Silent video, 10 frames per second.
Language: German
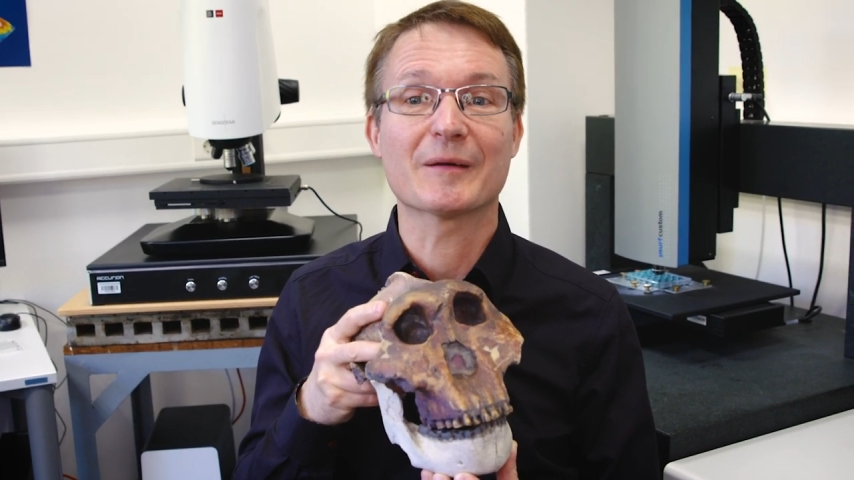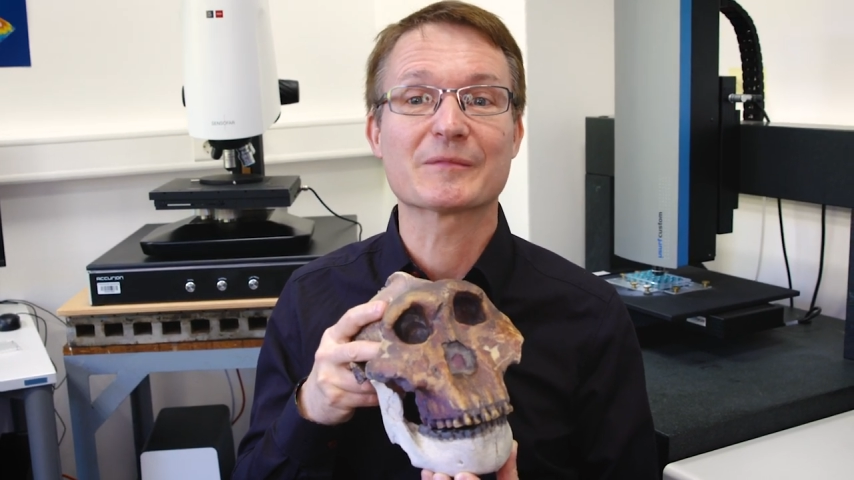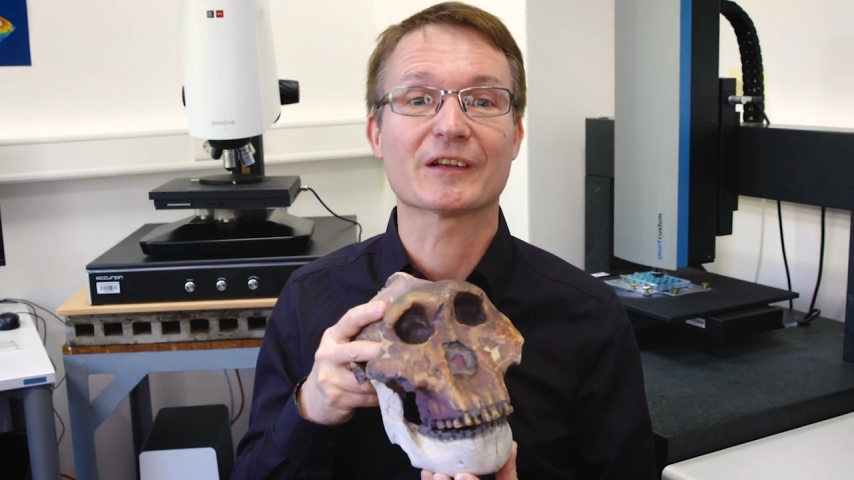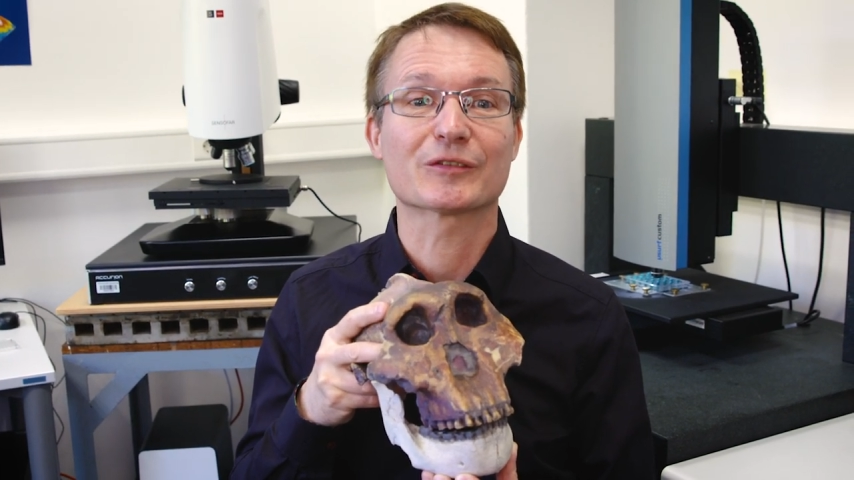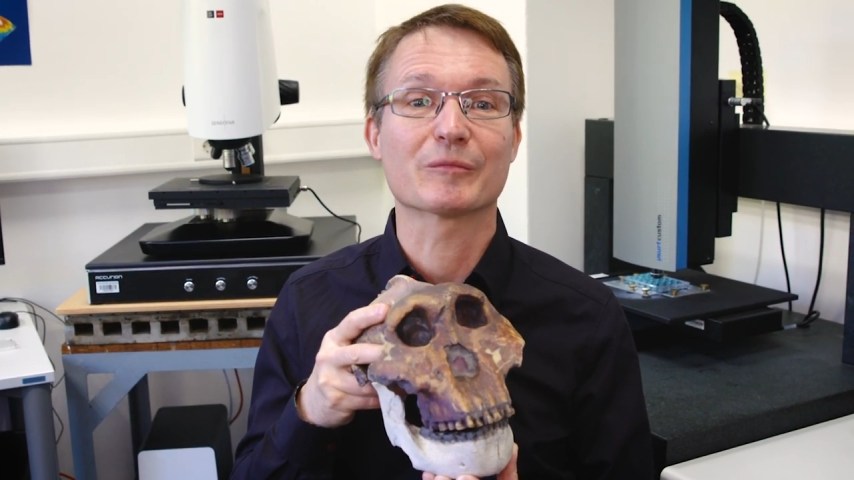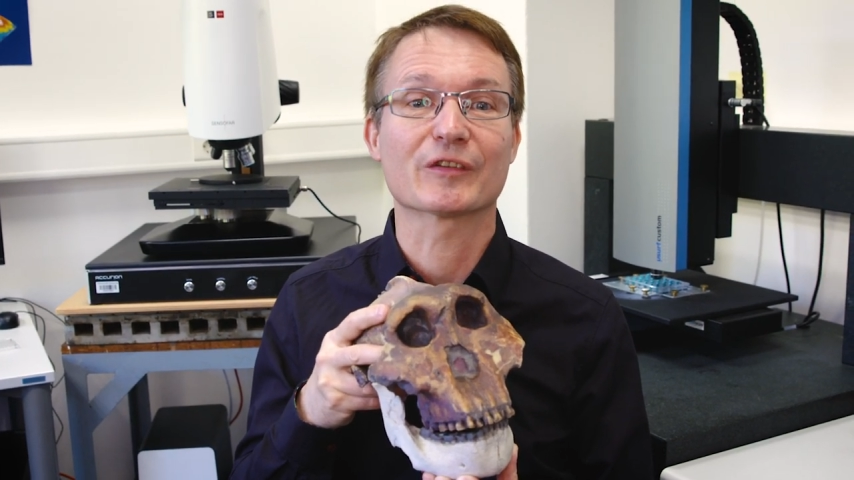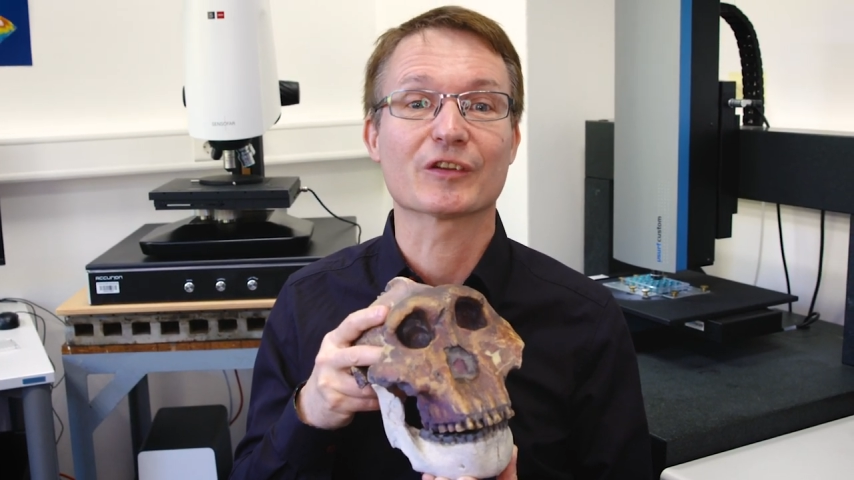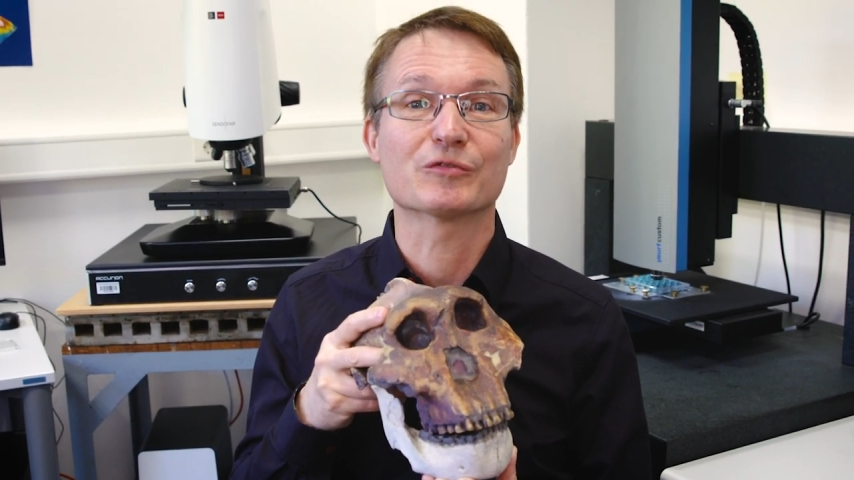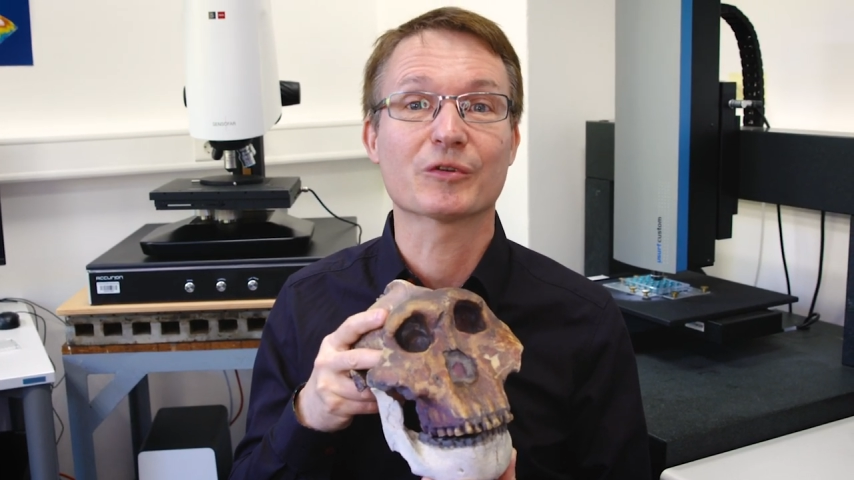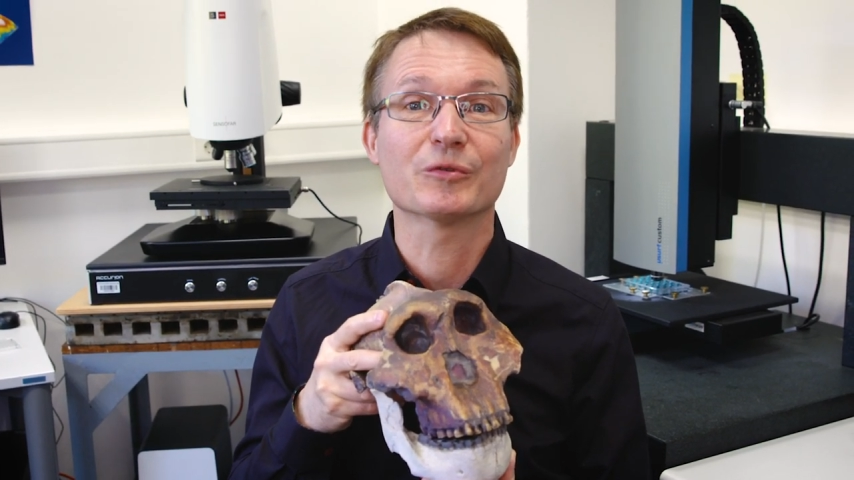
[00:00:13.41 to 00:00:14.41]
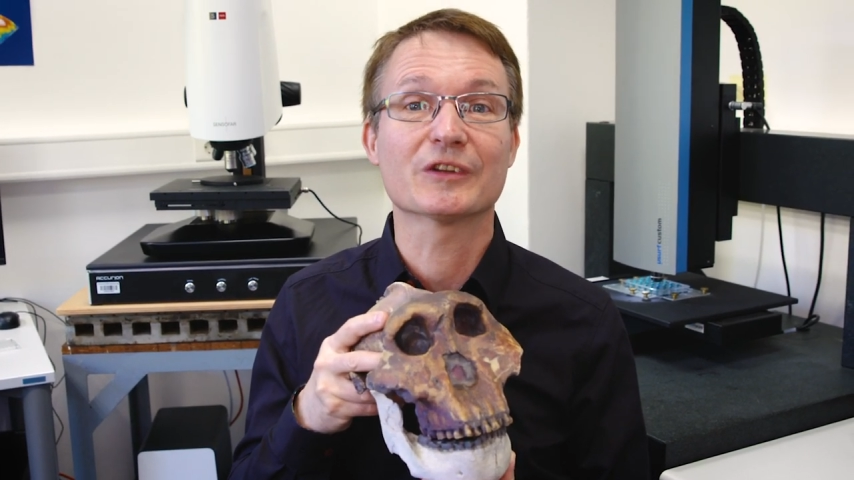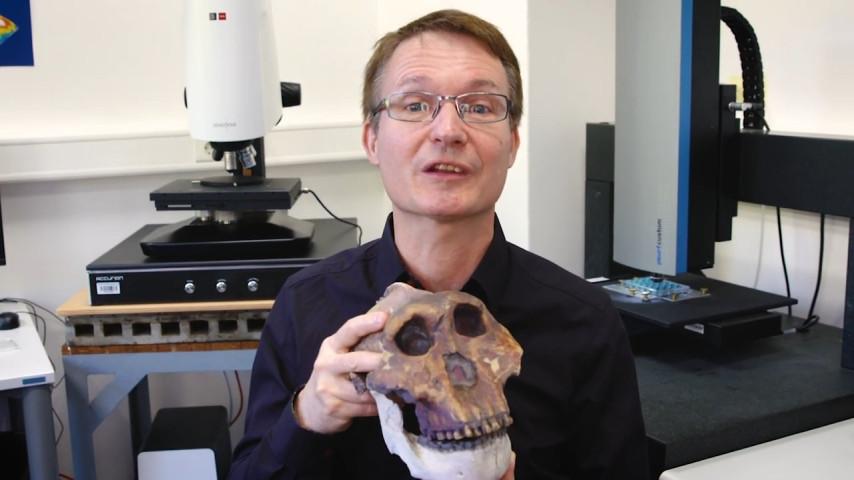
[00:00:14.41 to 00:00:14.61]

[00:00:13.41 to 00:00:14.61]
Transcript: am Zentrum für Naturkunde